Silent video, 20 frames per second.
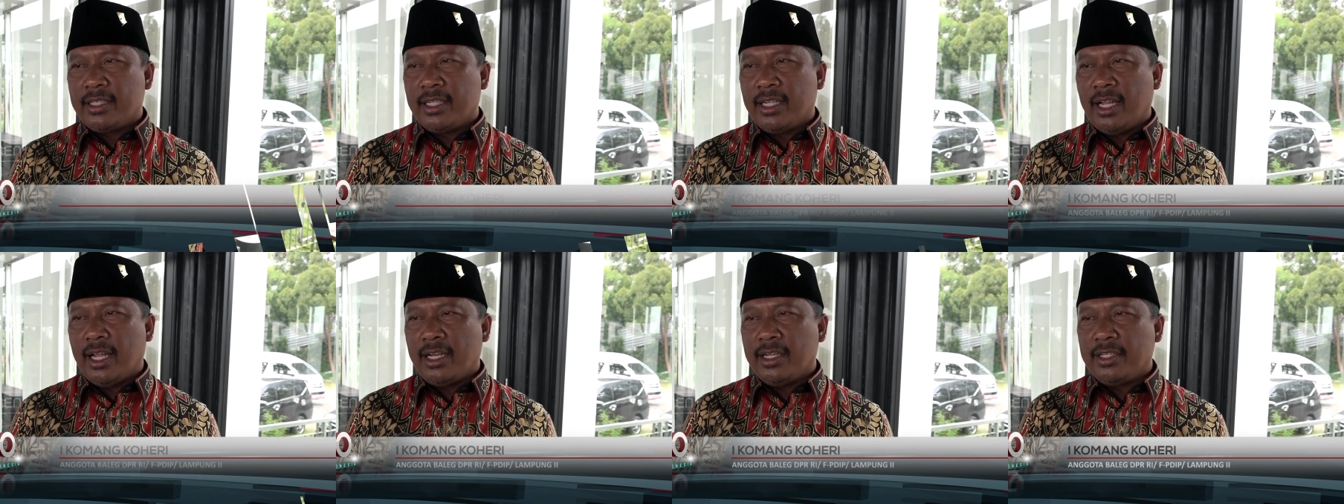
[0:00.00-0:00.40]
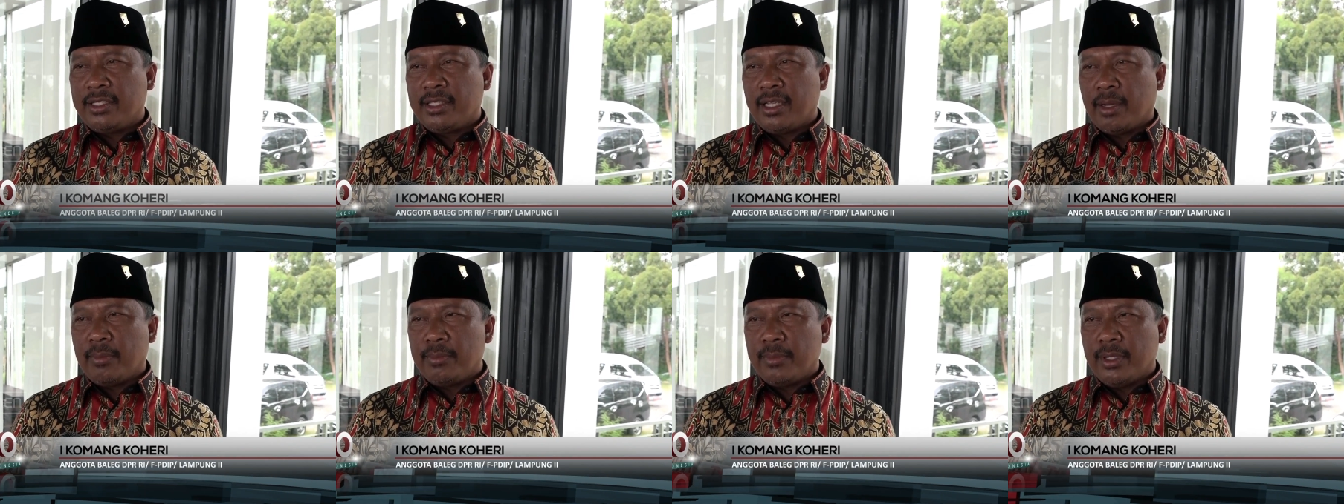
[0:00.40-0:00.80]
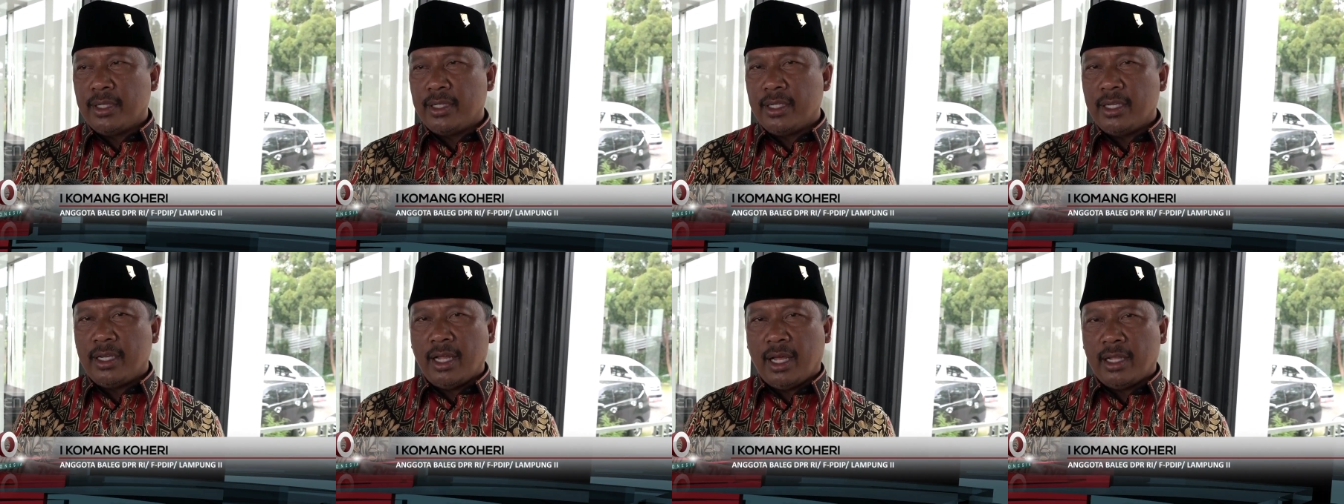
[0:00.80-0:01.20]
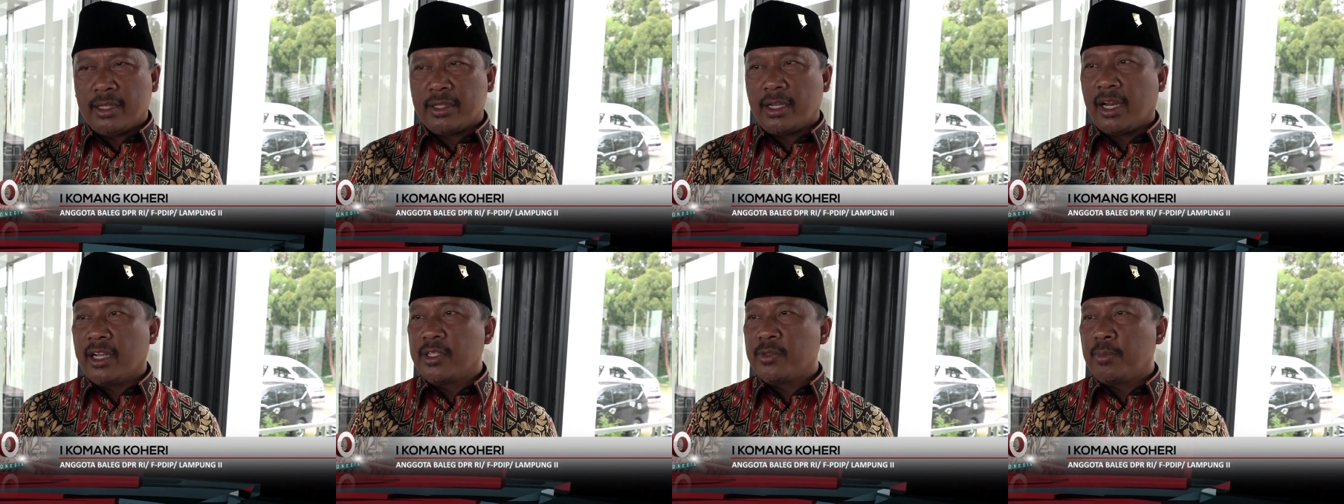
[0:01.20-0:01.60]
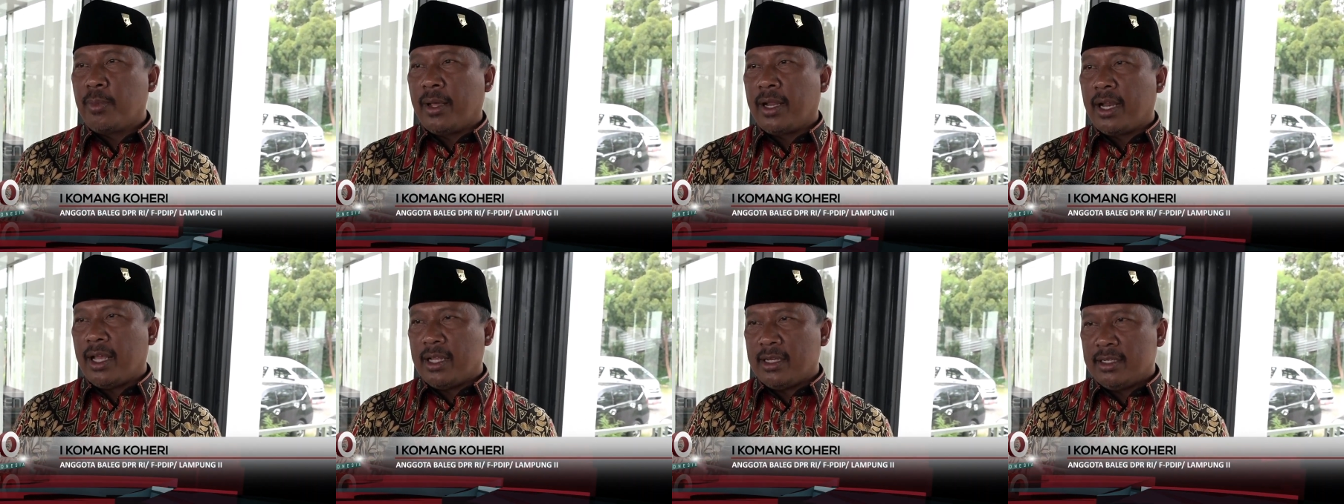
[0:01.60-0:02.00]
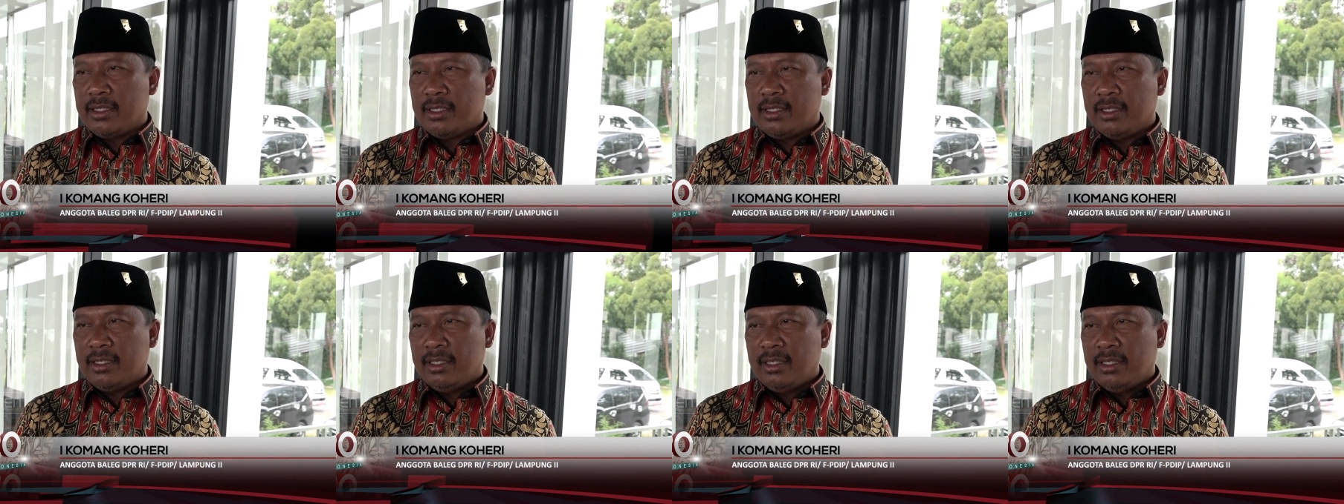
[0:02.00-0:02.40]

tidak dicapnya tidak transparan,